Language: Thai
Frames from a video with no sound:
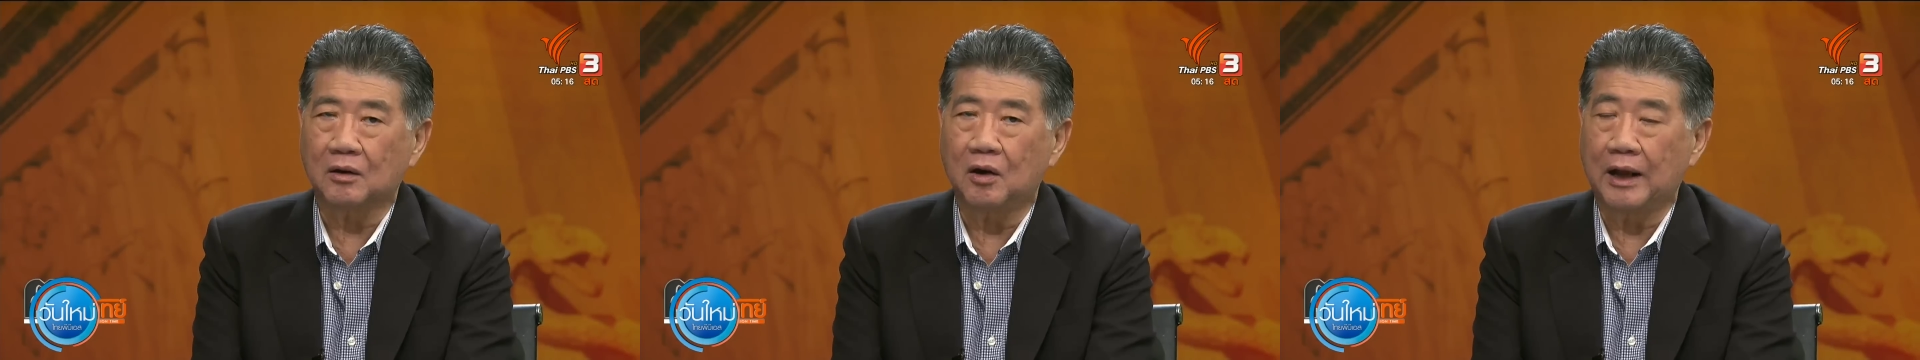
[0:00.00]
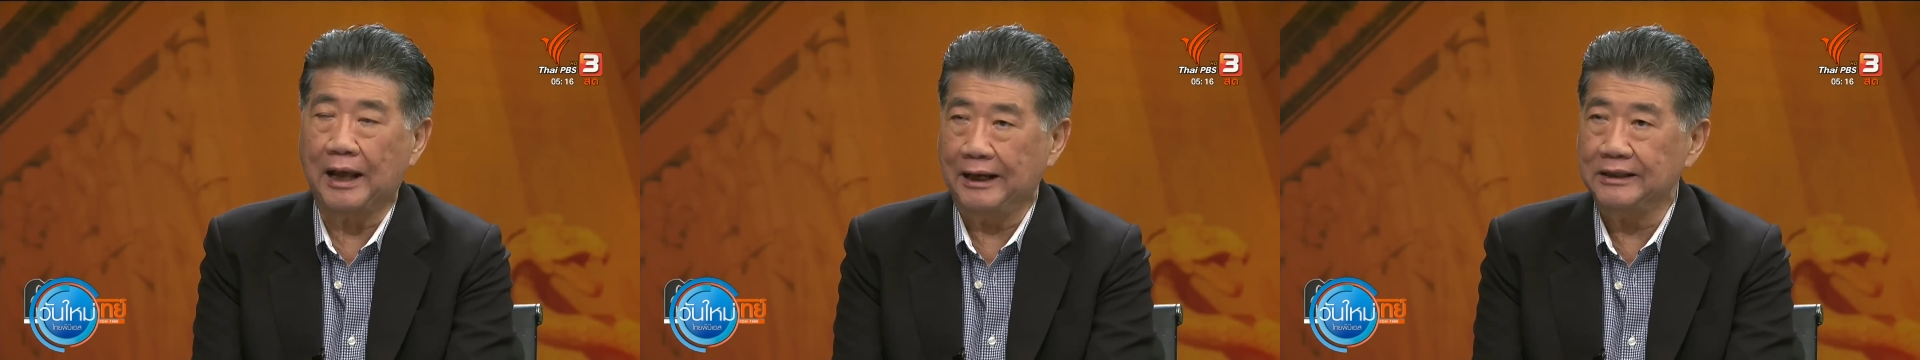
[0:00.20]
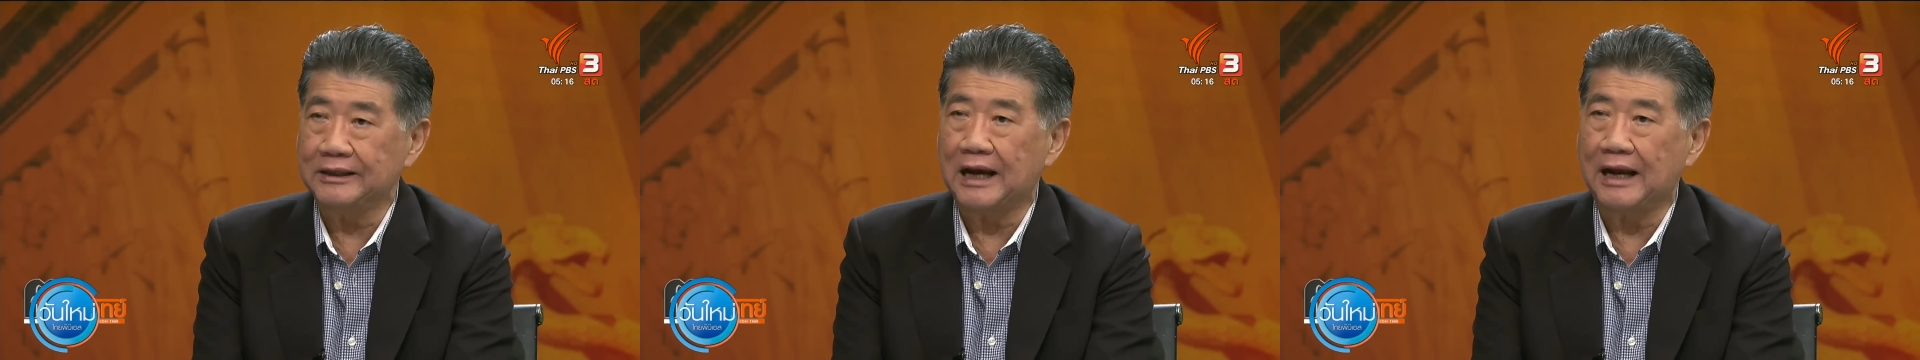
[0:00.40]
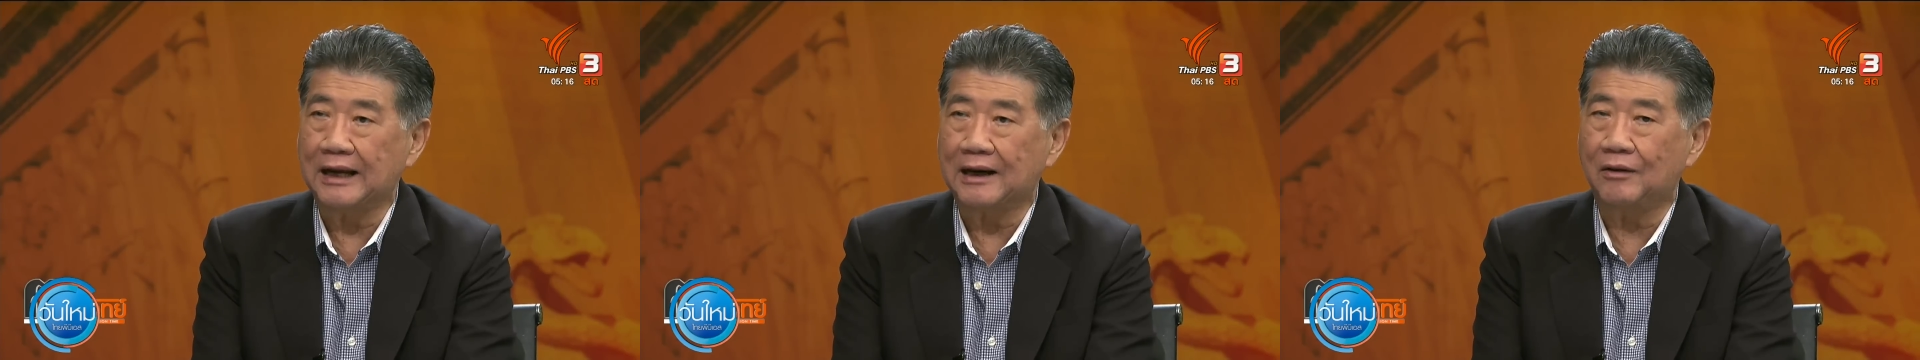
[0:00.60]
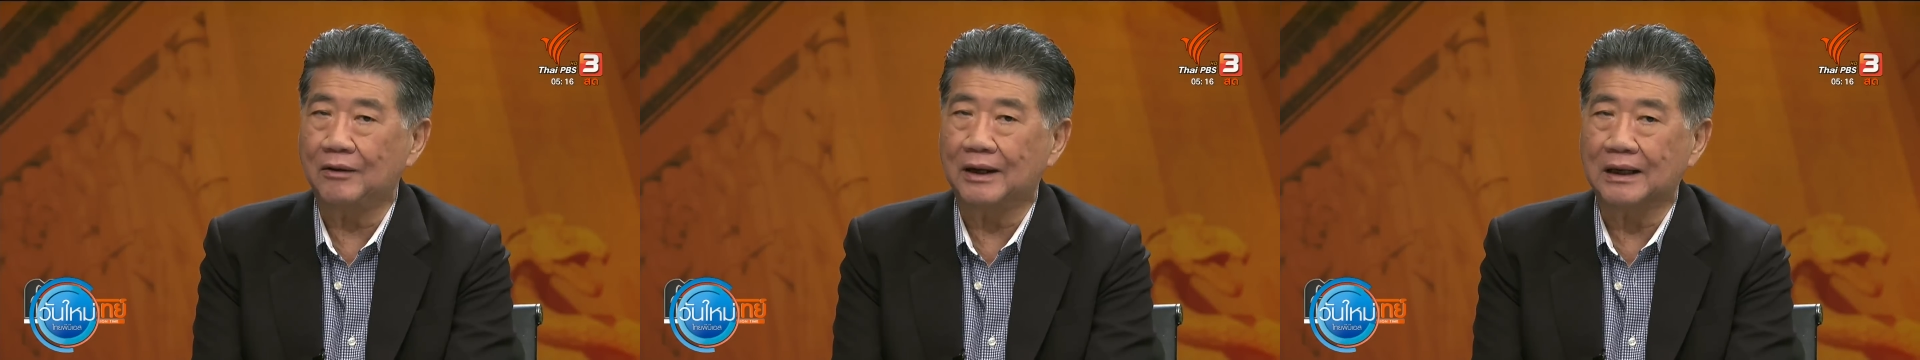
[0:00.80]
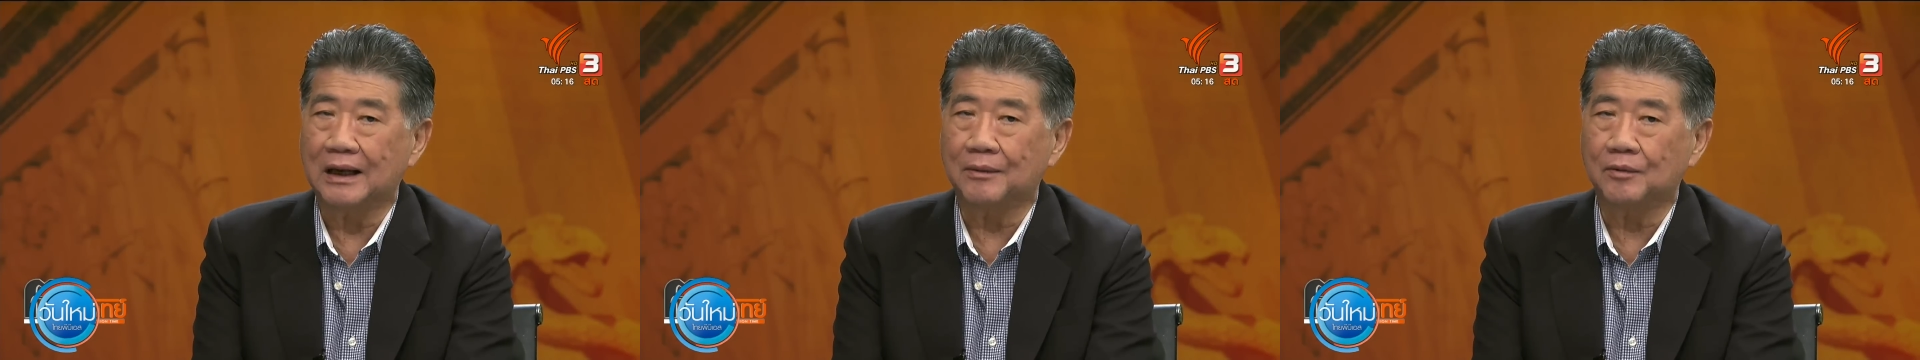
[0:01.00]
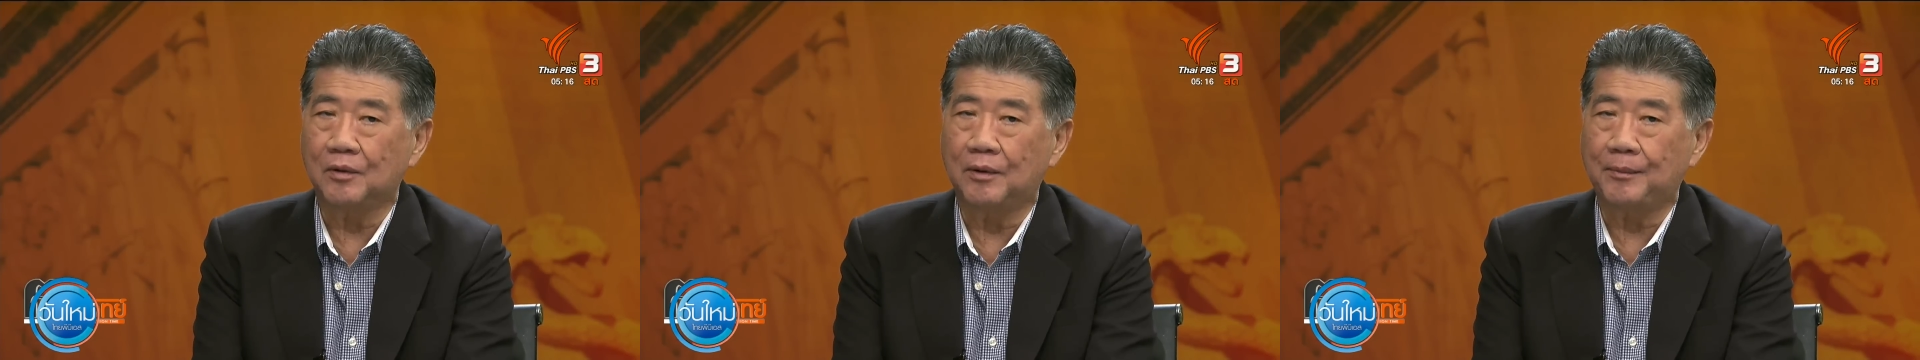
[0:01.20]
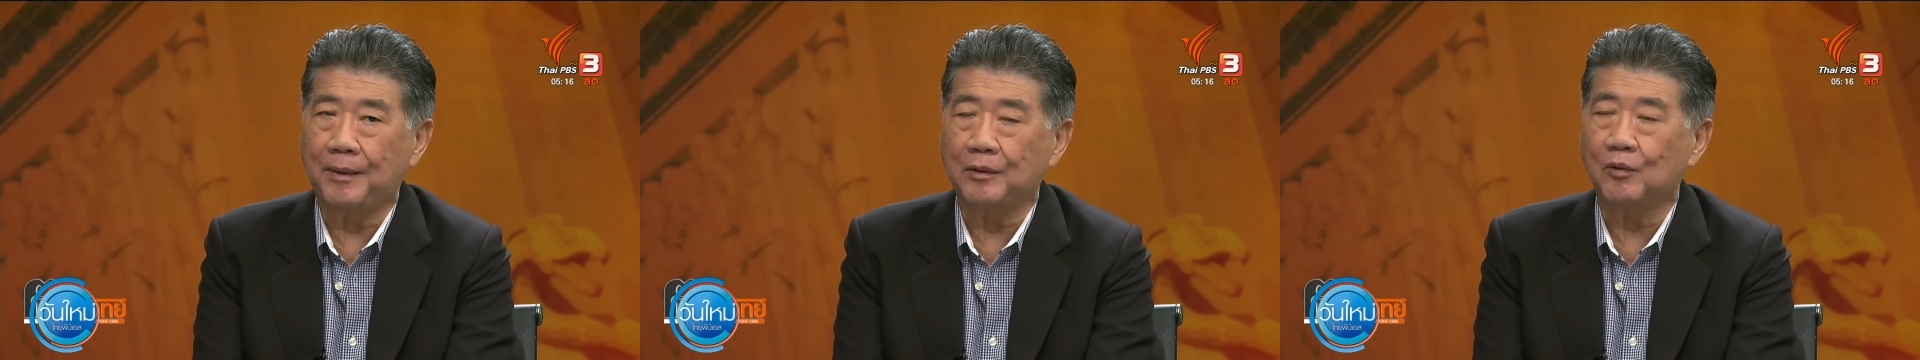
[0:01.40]
โดยยืนยันว่าพักเพื่อ
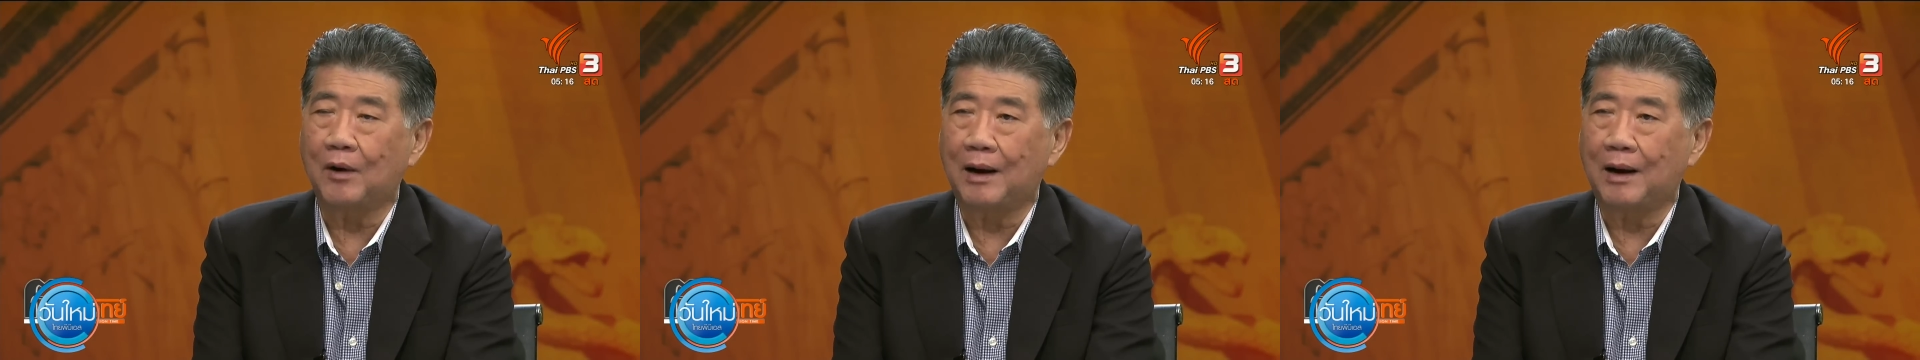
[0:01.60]
ไทย